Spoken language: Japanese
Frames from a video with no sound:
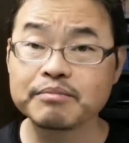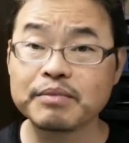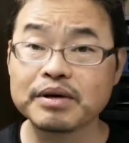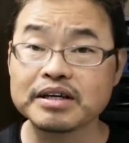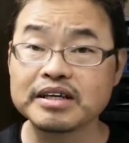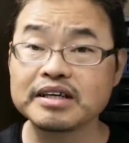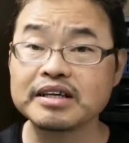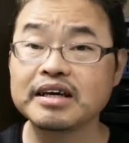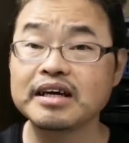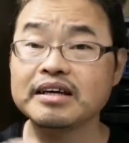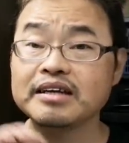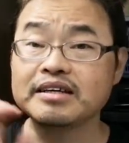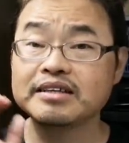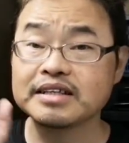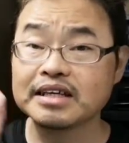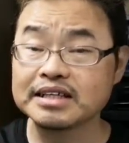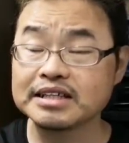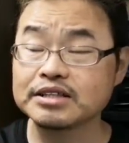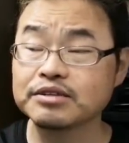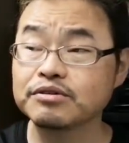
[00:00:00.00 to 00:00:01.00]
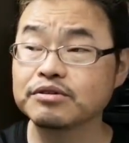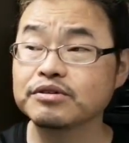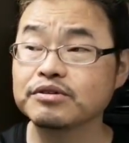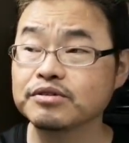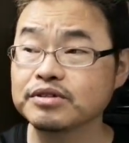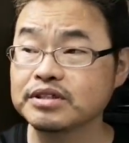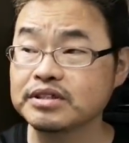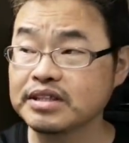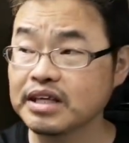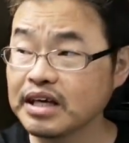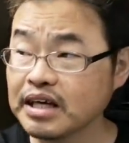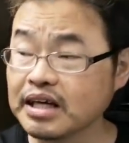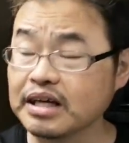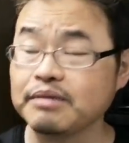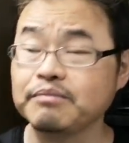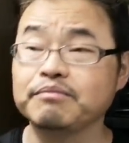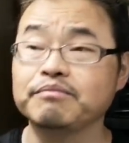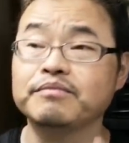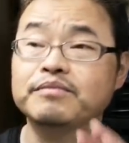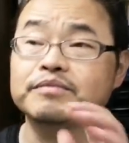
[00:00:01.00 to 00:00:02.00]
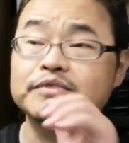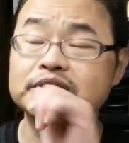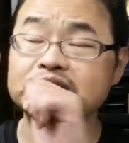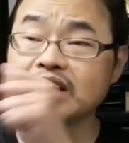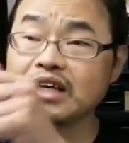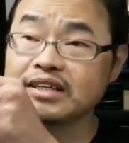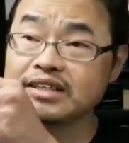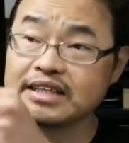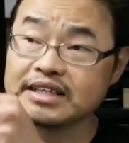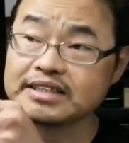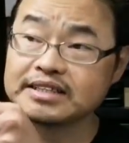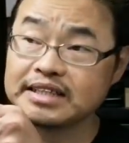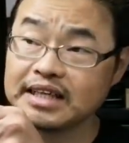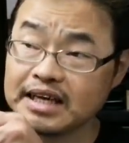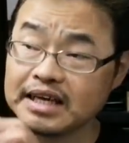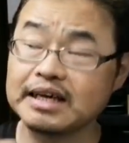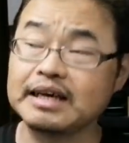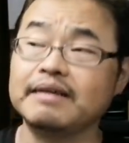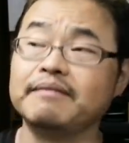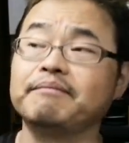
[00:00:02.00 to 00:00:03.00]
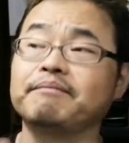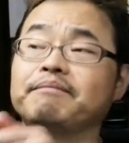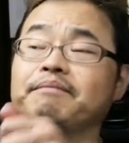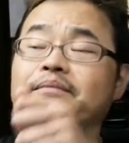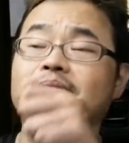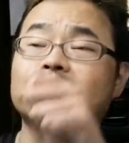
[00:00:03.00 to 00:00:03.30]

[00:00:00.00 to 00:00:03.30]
まあ、綺麗に下地処理をして、洗車して、